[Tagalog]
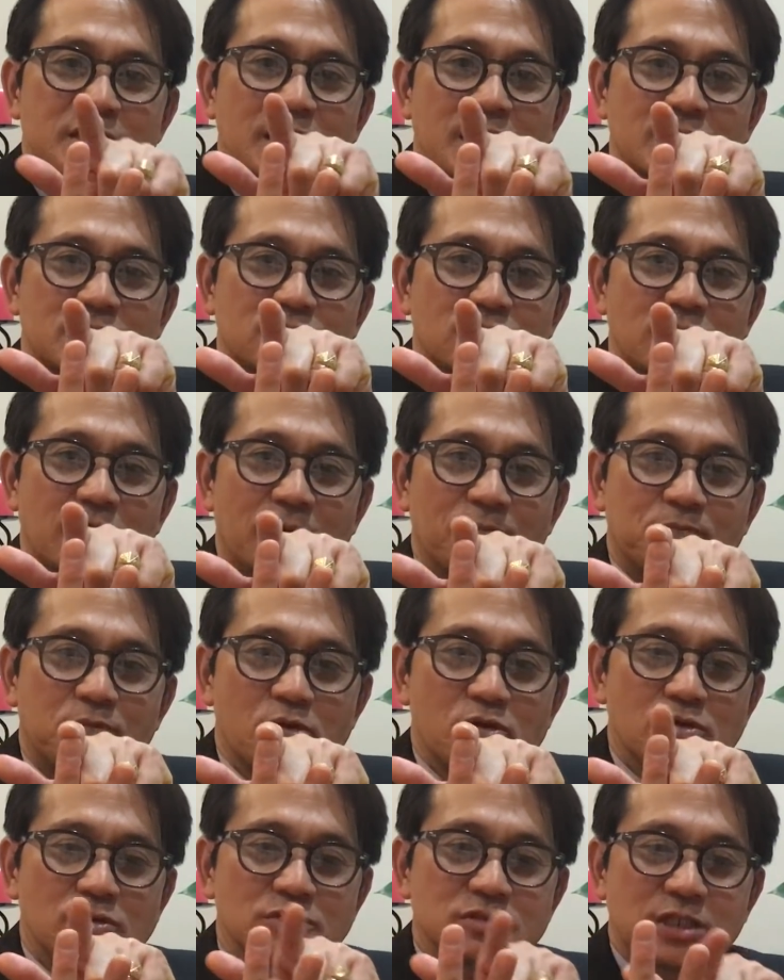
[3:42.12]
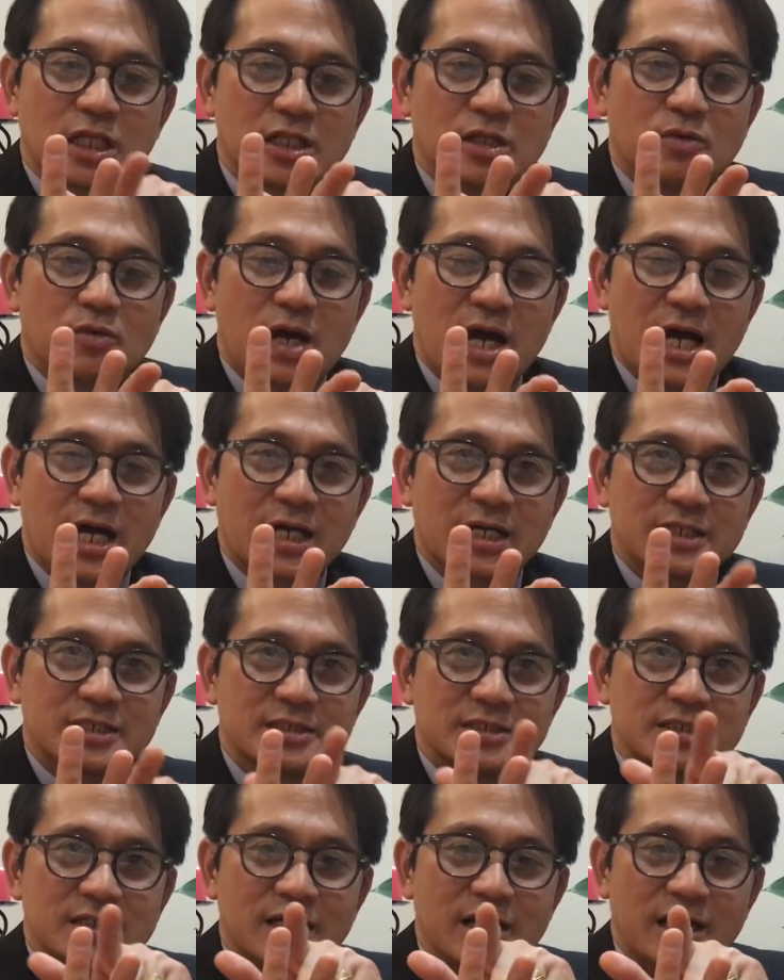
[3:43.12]
Ito lang pong dalawa
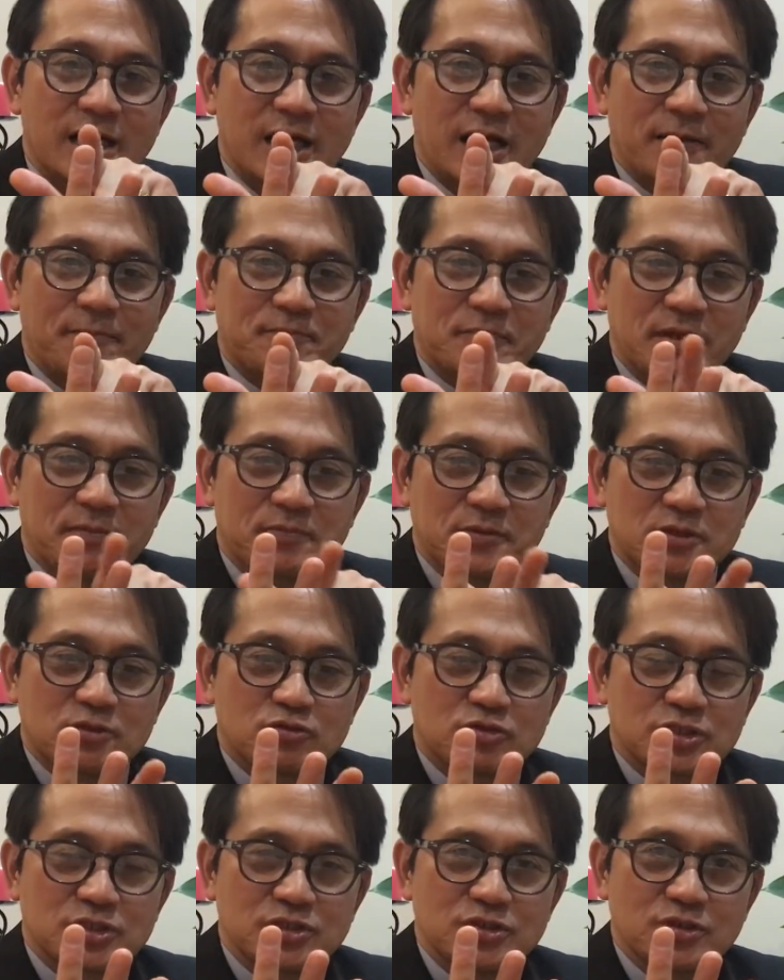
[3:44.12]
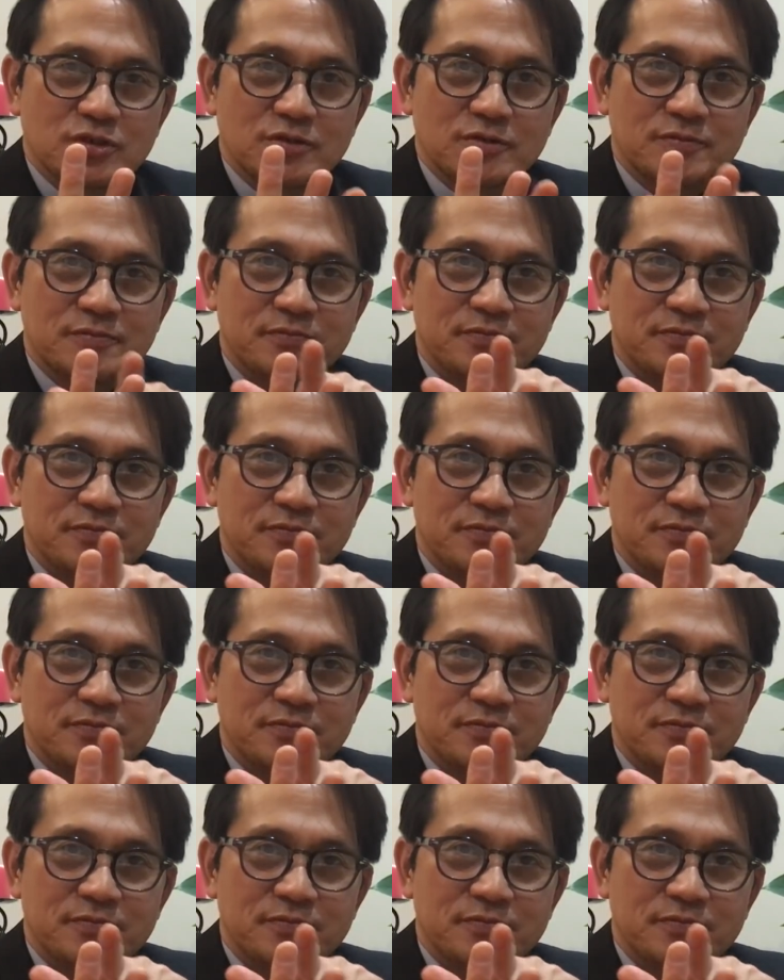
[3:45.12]
ang pipindutin nyo.